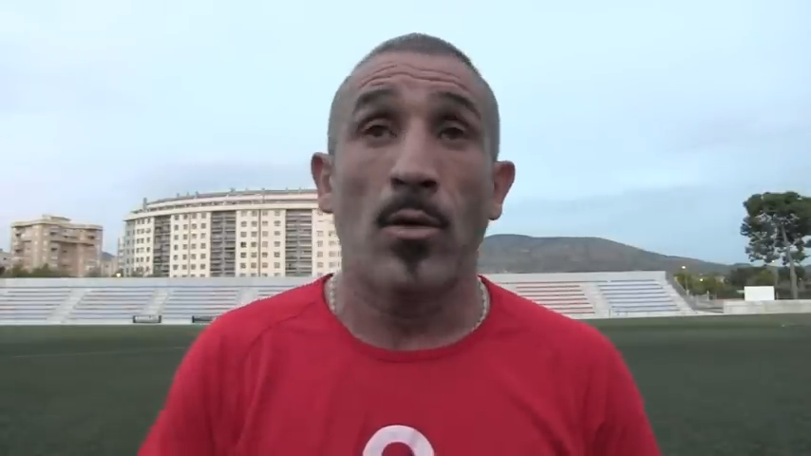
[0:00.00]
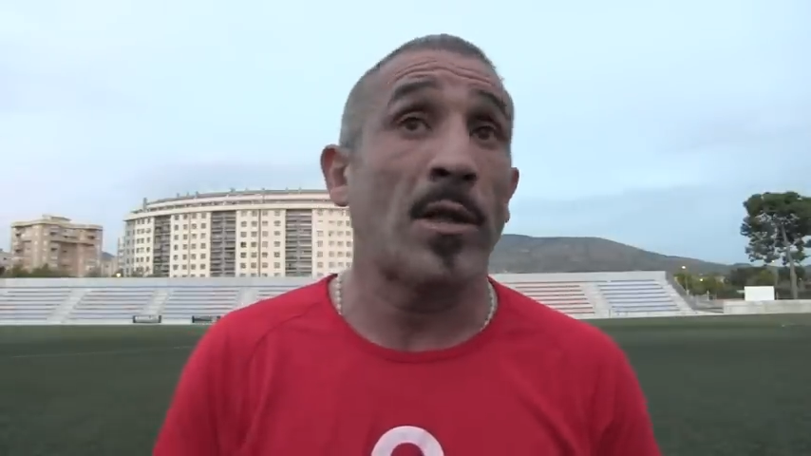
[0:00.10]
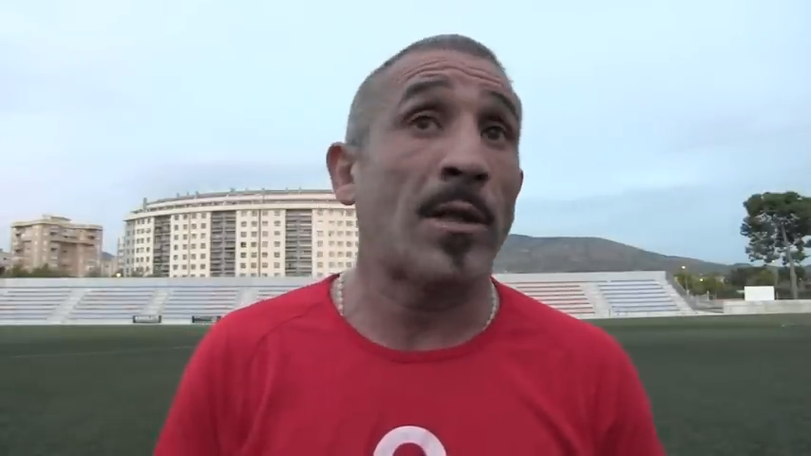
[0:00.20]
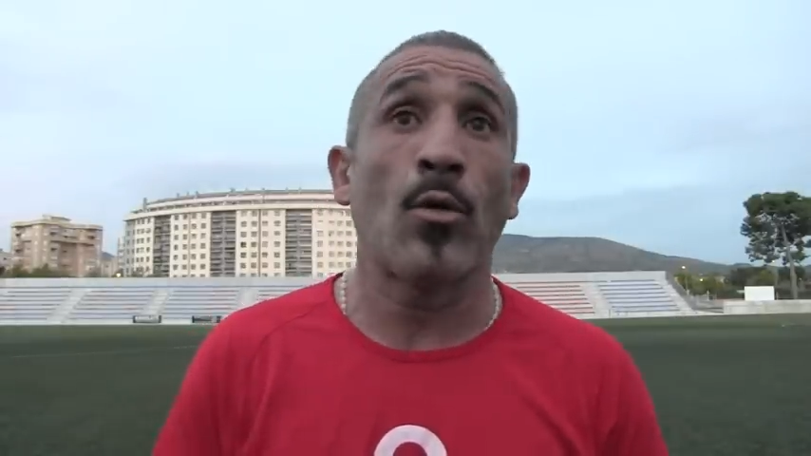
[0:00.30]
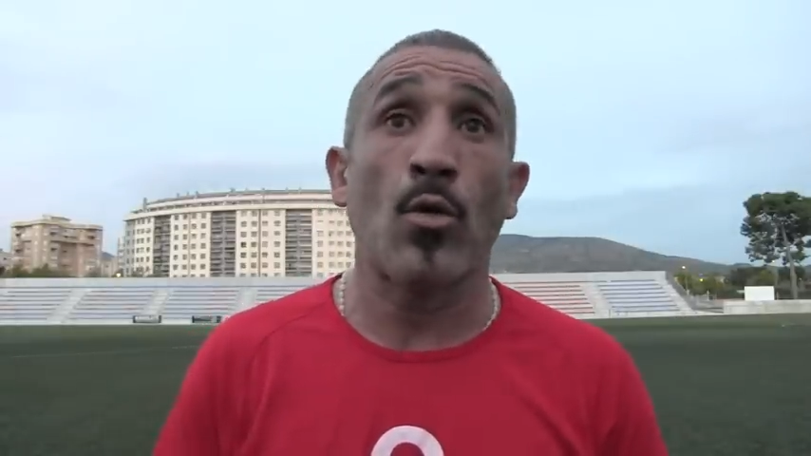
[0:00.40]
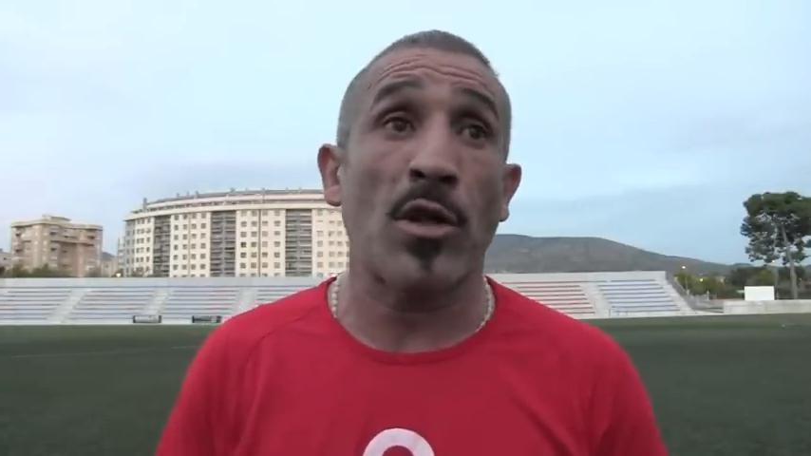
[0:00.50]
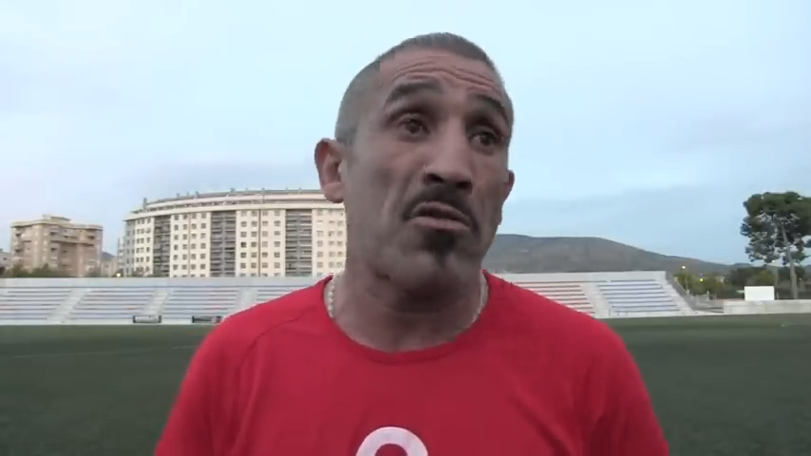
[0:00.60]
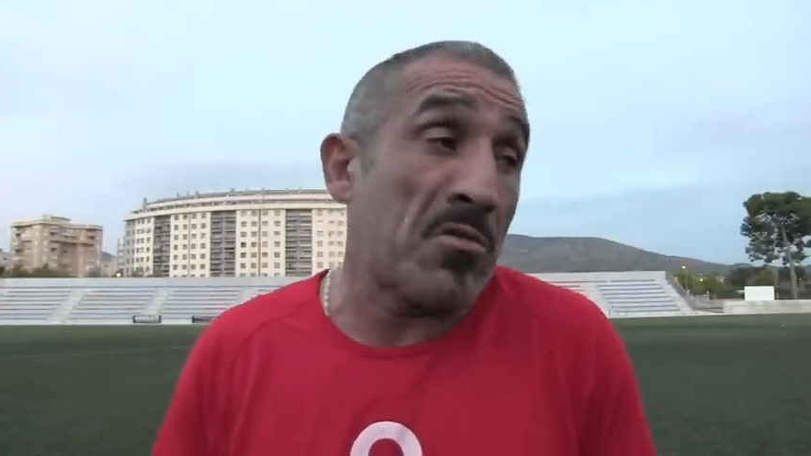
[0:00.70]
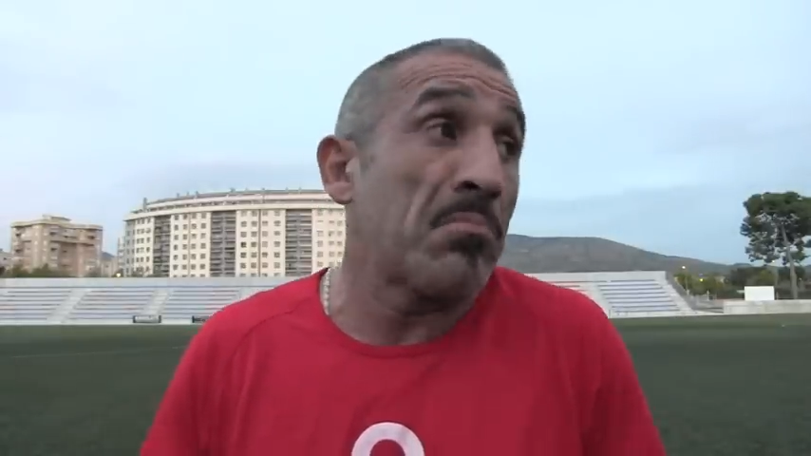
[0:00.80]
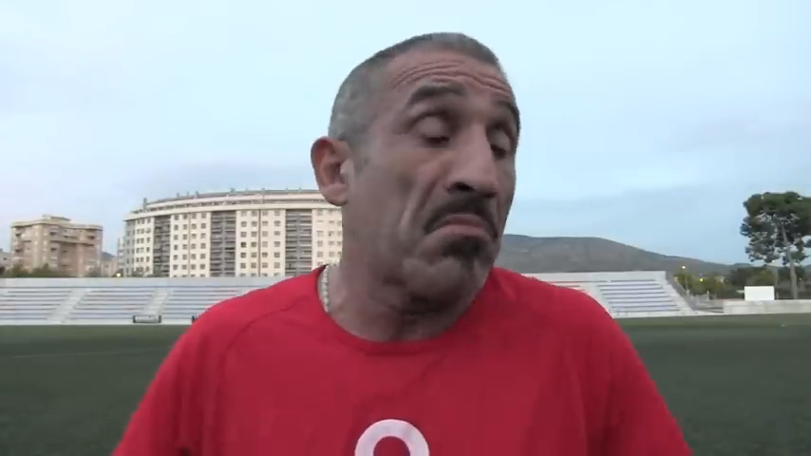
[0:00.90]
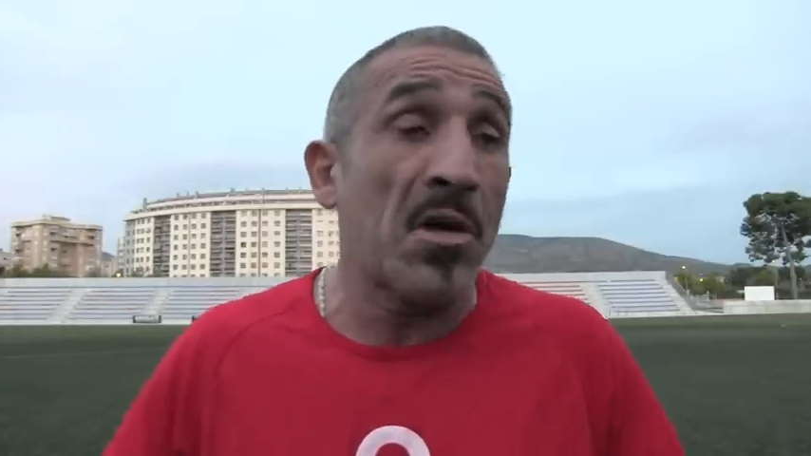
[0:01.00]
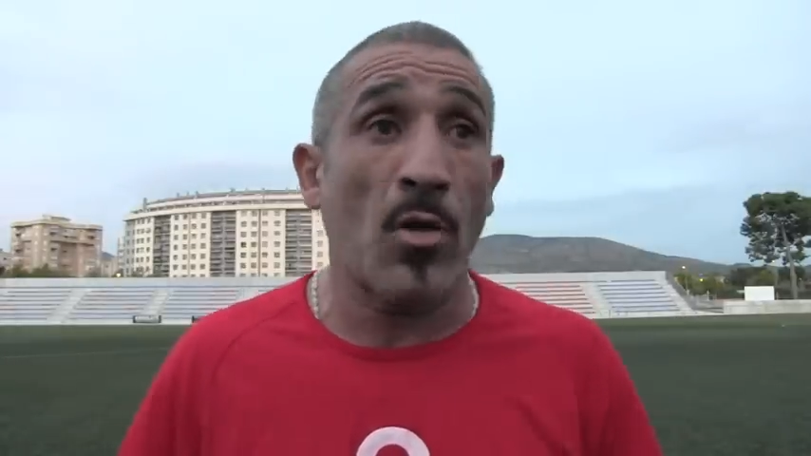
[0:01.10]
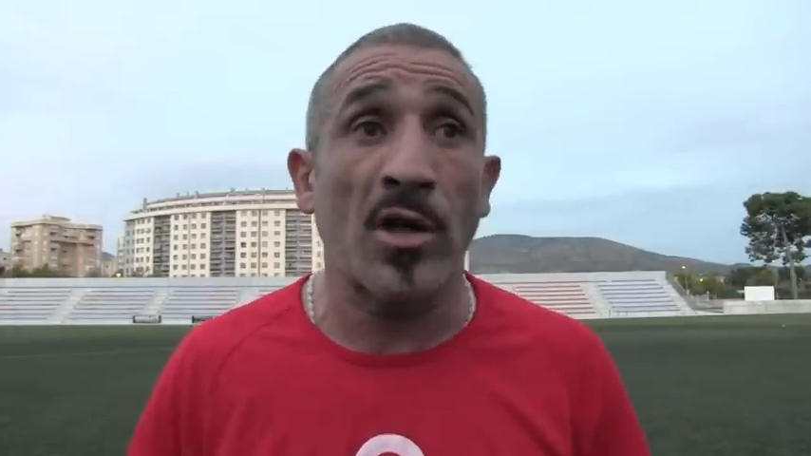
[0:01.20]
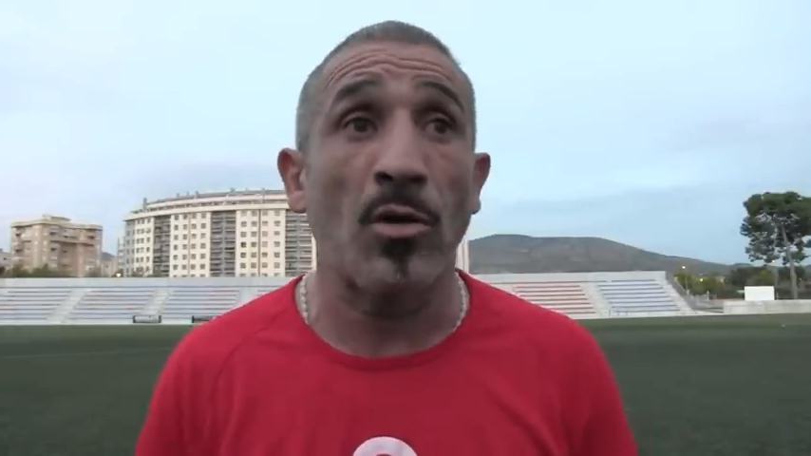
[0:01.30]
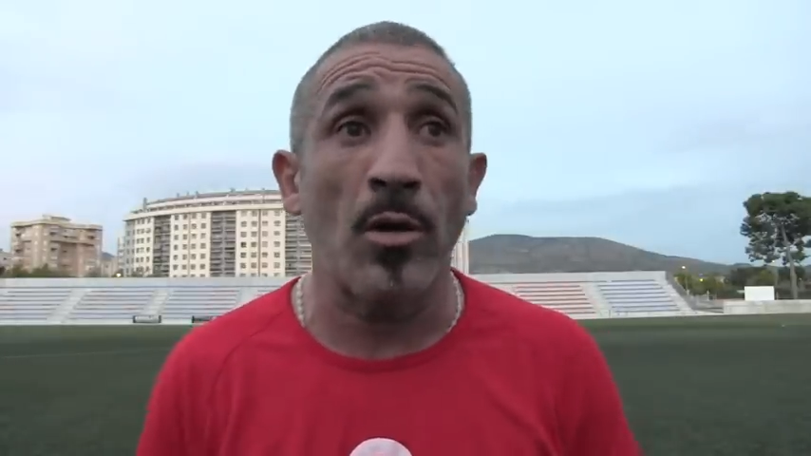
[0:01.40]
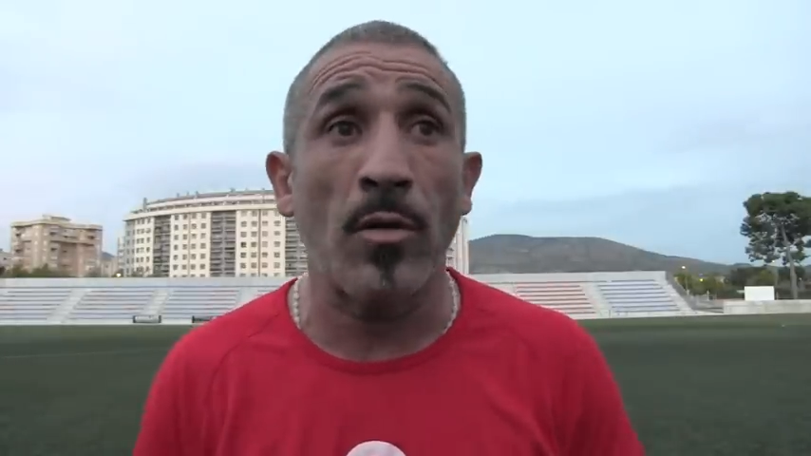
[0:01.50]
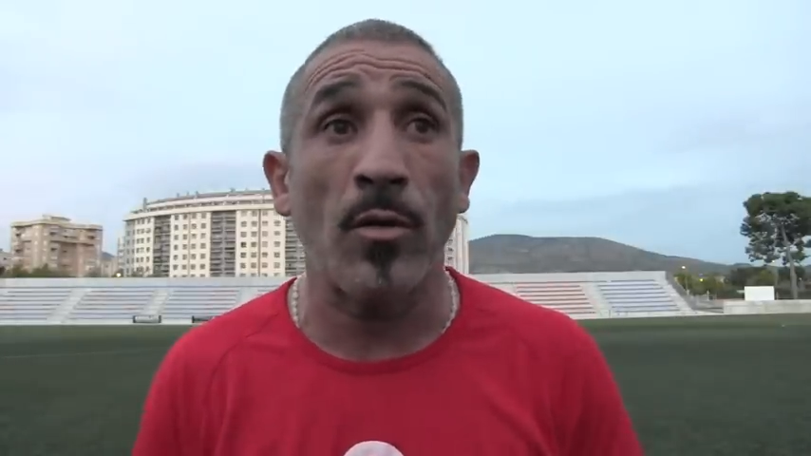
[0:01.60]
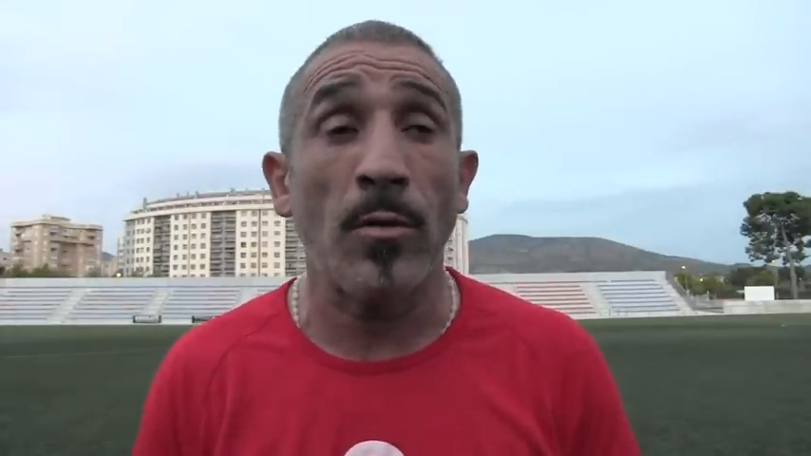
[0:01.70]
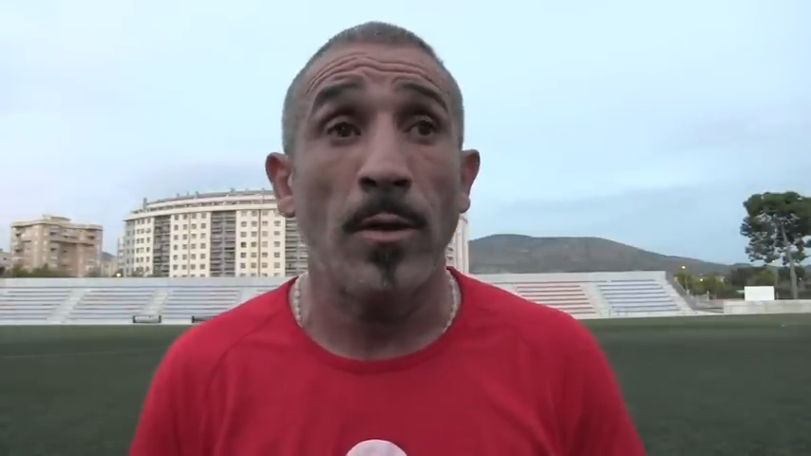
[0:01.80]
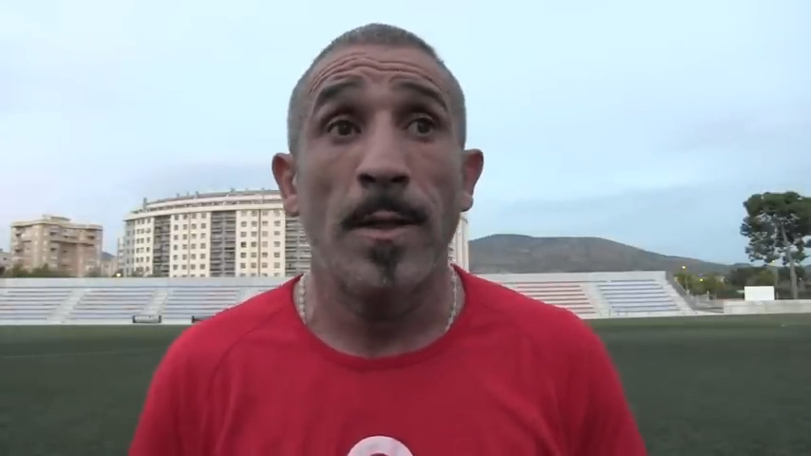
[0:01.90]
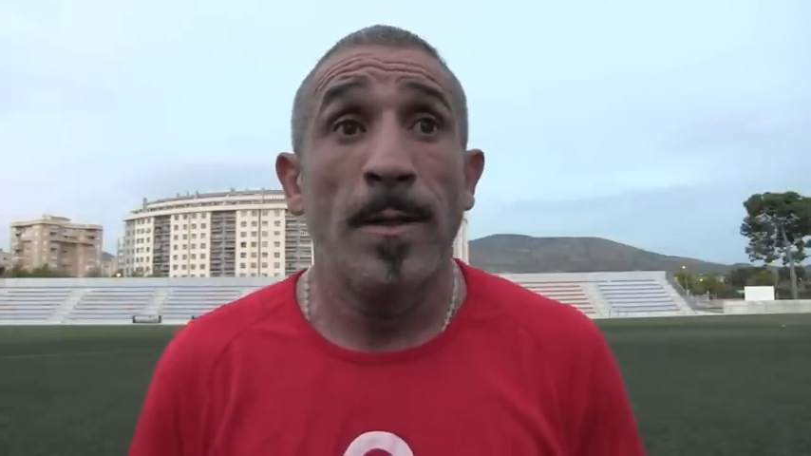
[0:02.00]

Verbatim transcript: lo que estaba ocurriendo. Creo que así lo hizo